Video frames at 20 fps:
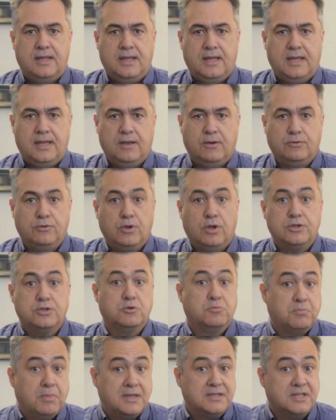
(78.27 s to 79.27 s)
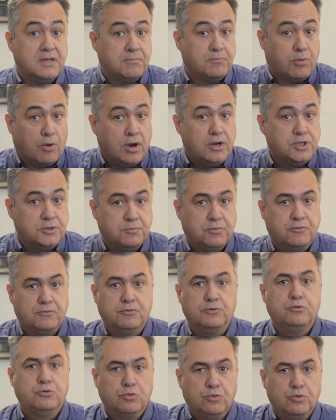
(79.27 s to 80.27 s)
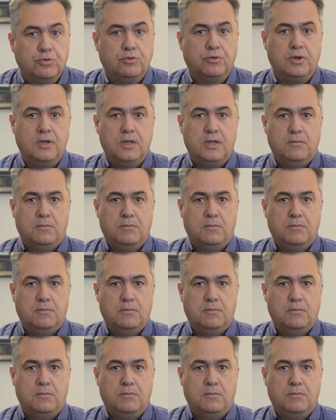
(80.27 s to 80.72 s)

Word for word: é, é o nosso passaporte para o futuro,